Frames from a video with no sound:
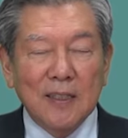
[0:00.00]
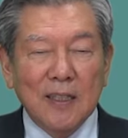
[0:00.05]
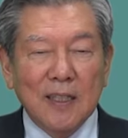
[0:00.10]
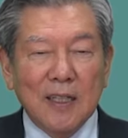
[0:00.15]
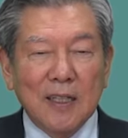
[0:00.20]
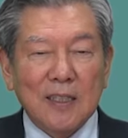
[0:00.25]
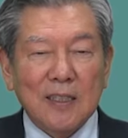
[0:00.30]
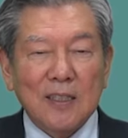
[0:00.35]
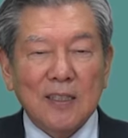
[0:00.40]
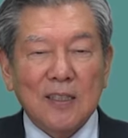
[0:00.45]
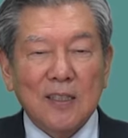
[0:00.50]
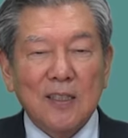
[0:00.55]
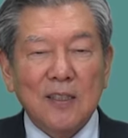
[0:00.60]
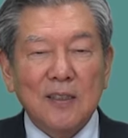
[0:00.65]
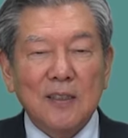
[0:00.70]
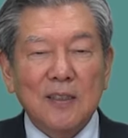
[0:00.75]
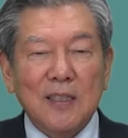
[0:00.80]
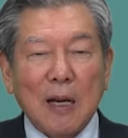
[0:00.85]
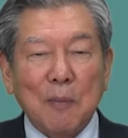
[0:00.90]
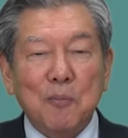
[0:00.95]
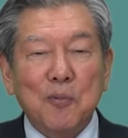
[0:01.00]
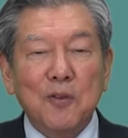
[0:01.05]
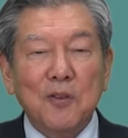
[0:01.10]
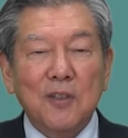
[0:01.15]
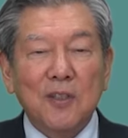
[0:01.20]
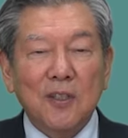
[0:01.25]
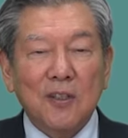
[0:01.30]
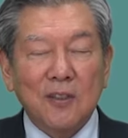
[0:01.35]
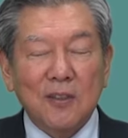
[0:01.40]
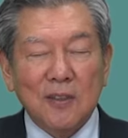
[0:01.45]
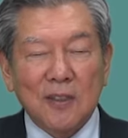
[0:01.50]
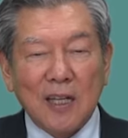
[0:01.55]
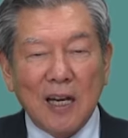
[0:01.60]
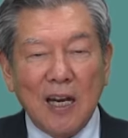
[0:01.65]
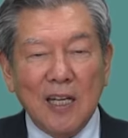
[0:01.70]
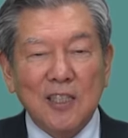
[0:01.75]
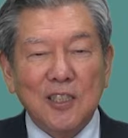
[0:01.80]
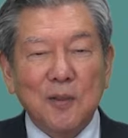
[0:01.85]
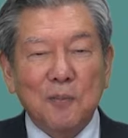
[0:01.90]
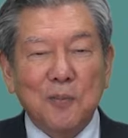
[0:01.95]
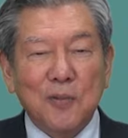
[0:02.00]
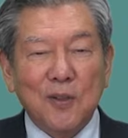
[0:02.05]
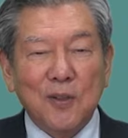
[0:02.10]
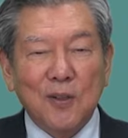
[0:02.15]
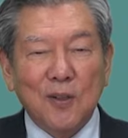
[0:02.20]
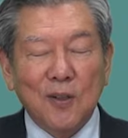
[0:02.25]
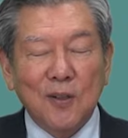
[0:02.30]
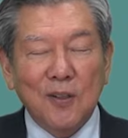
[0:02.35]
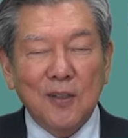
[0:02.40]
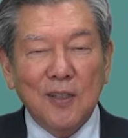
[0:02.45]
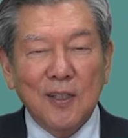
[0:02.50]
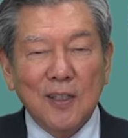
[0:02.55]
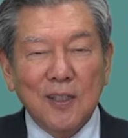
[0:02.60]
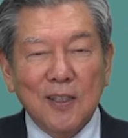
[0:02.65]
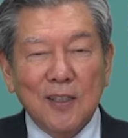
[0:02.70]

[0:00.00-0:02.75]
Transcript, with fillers: 아, 그런 나쁜 기억은 다 잊어버리고